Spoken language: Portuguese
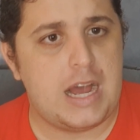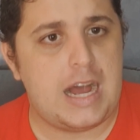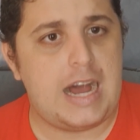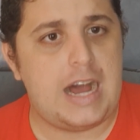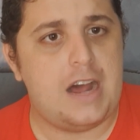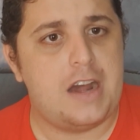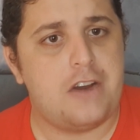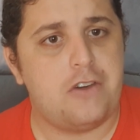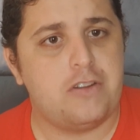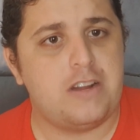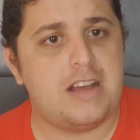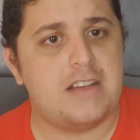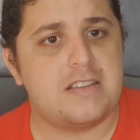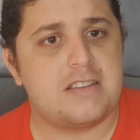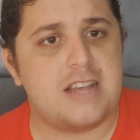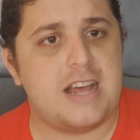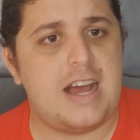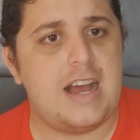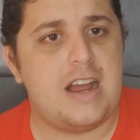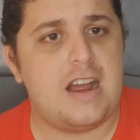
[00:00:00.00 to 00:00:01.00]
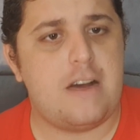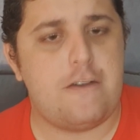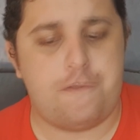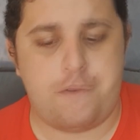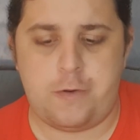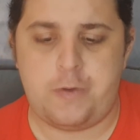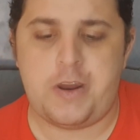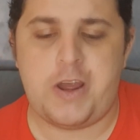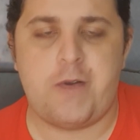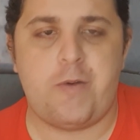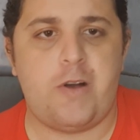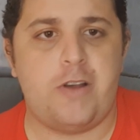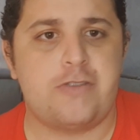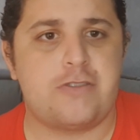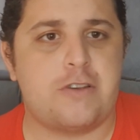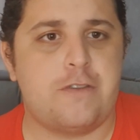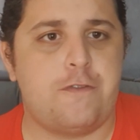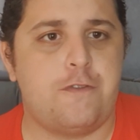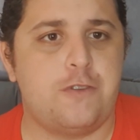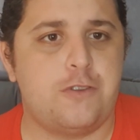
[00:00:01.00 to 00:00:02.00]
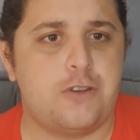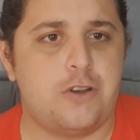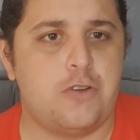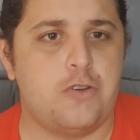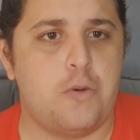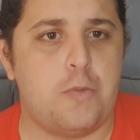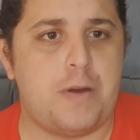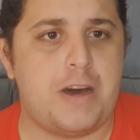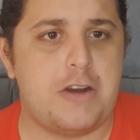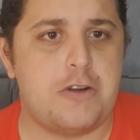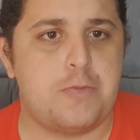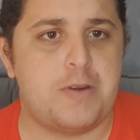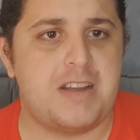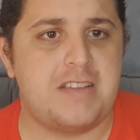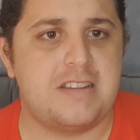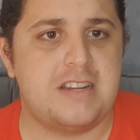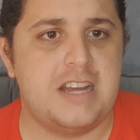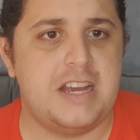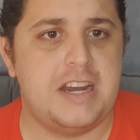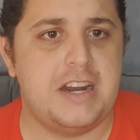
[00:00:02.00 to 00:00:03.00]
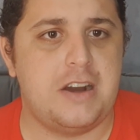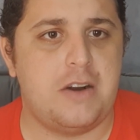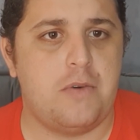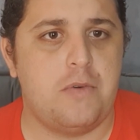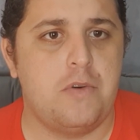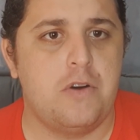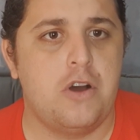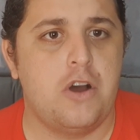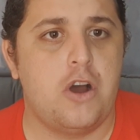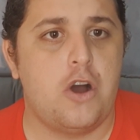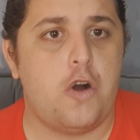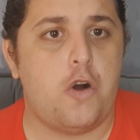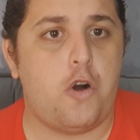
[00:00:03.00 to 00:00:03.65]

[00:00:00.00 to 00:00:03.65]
Arão na zaga foi um negócio que funcionou para o Brasileirão.